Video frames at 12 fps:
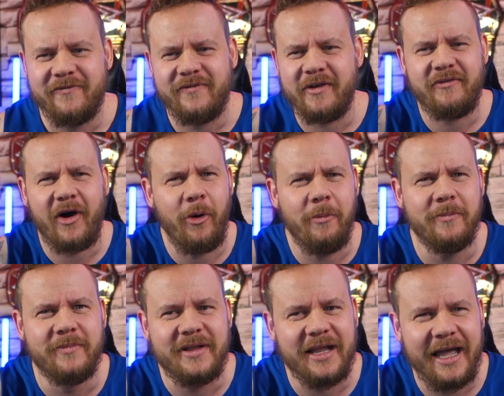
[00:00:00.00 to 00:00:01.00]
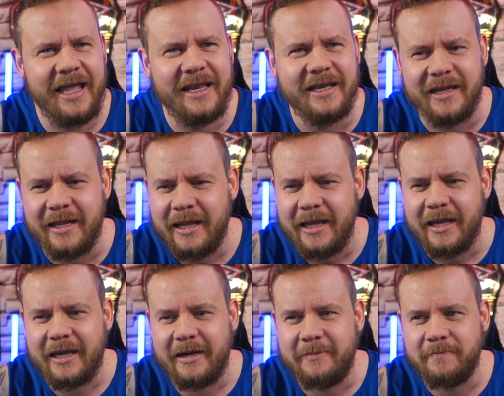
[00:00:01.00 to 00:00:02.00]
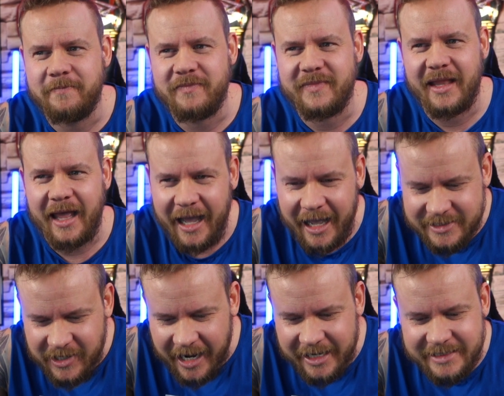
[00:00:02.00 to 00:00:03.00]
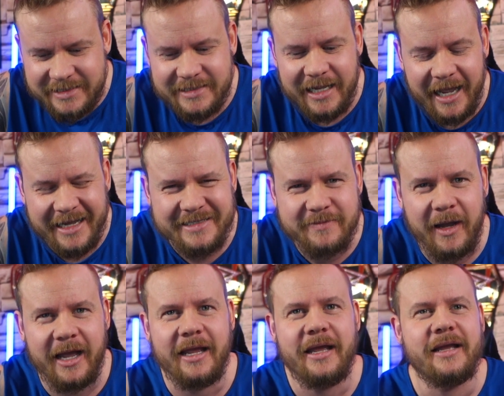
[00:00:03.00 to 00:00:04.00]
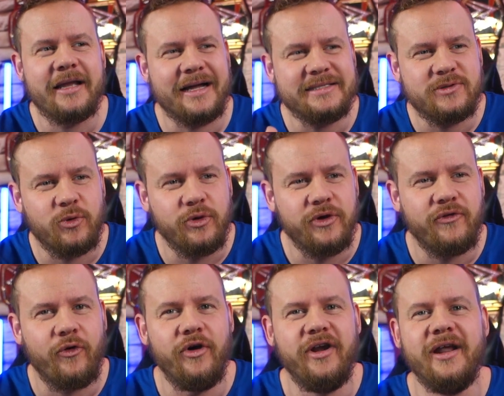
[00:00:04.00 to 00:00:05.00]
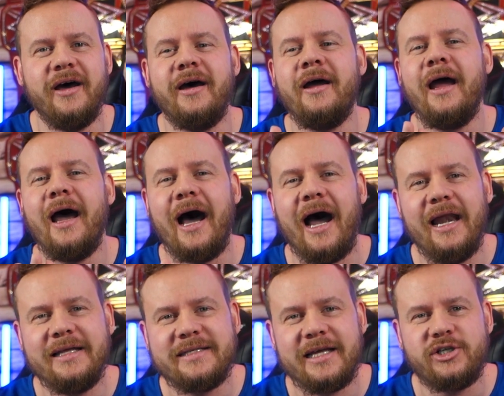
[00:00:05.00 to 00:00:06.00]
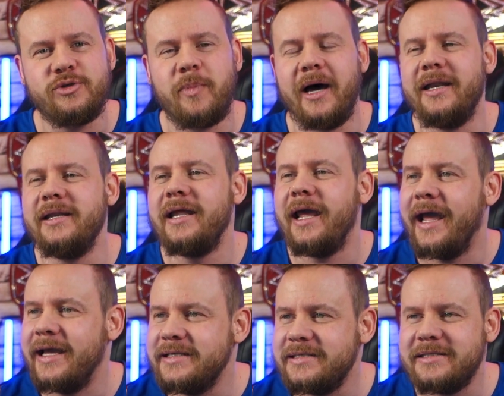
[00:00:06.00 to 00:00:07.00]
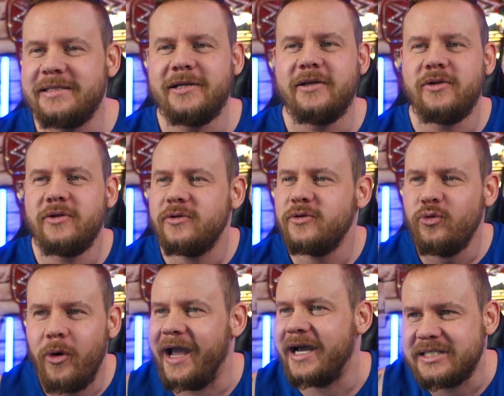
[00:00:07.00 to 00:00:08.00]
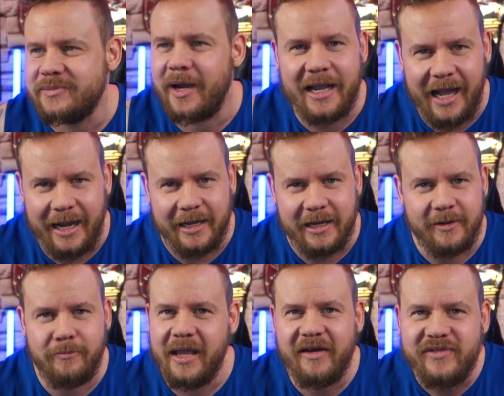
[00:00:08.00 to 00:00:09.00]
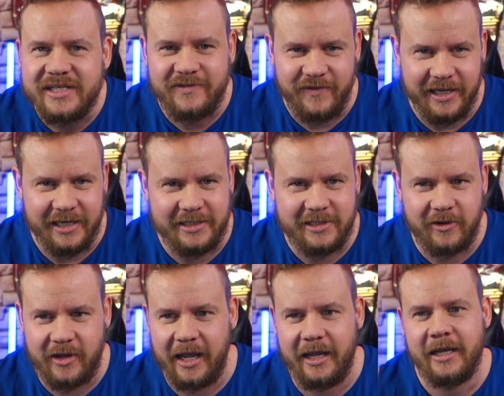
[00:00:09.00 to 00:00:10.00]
Warum? Nein! Ähm, also alles erstmal ganz ruhig, Freunde. Alles entspannt. Er ist nur erstmal krank. Mehr wissen wir nicht, okay?